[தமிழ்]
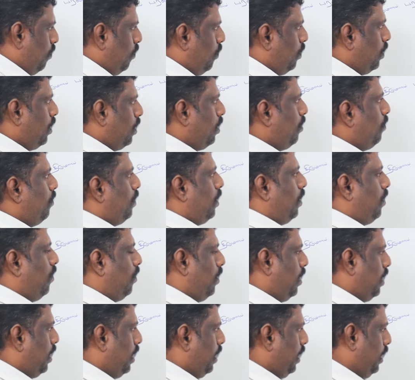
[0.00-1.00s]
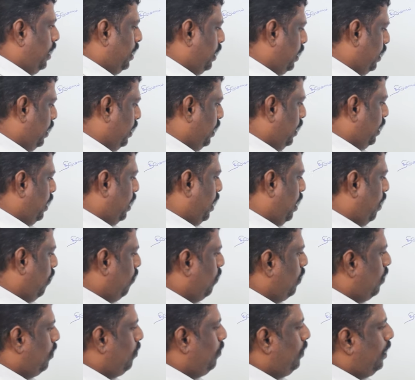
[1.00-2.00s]
புதன் பகவானாக இருந்து
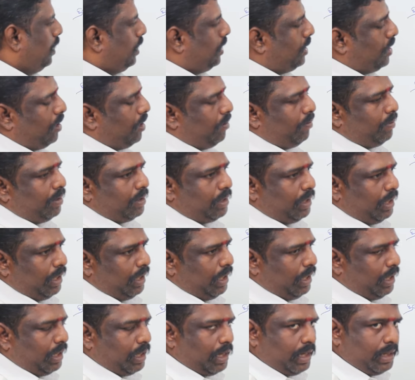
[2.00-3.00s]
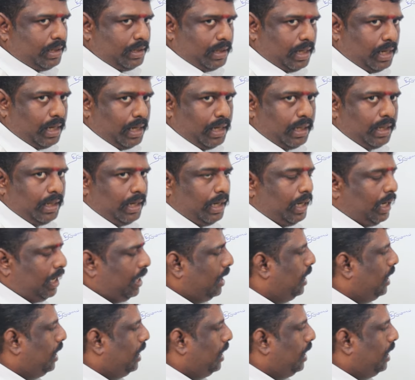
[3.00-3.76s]
அவரும் எட்டாம் இடத்துல இருக்கார் ஜாதகத்தில்